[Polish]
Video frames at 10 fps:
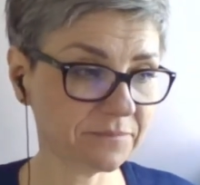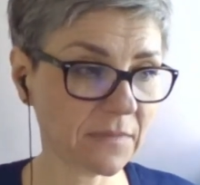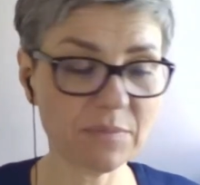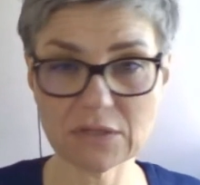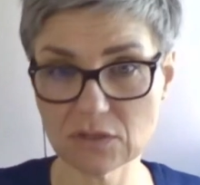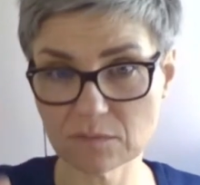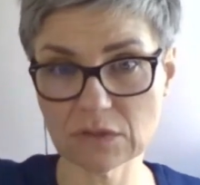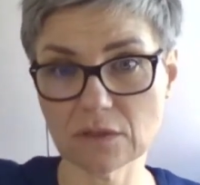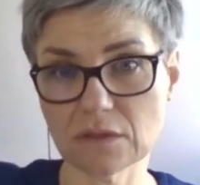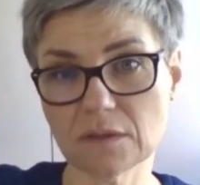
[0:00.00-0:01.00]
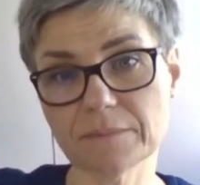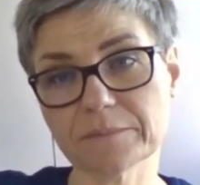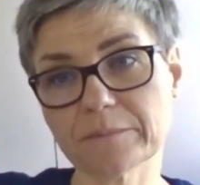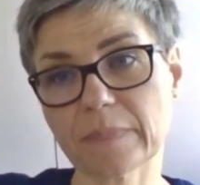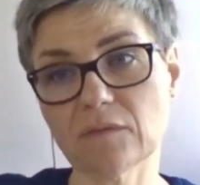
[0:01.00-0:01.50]
i będziemy
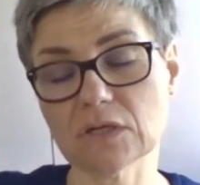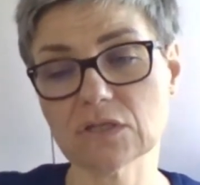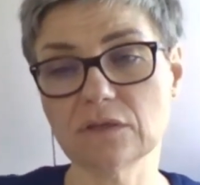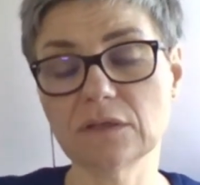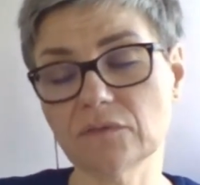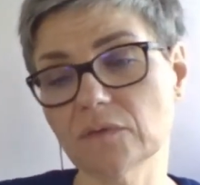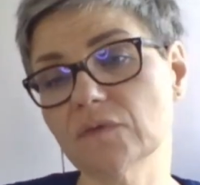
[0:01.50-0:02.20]
właśnie, nie wiem,